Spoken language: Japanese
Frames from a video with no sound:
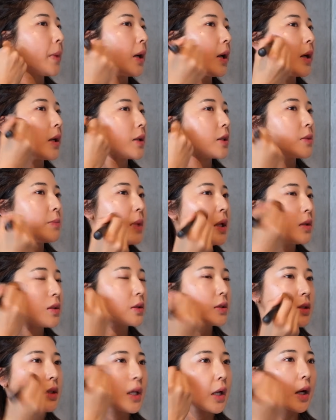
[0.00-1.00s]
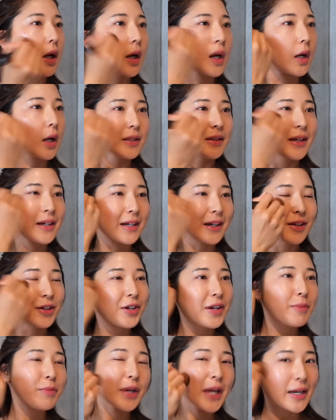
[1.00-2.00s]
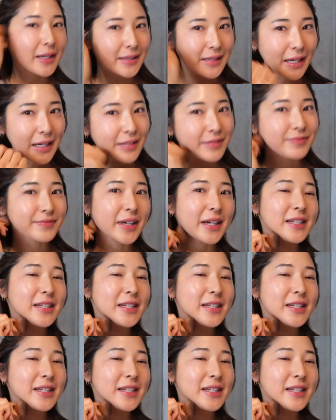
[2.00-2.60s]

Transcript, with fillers: ぱ私メイク好きやからなんかこれもやりたい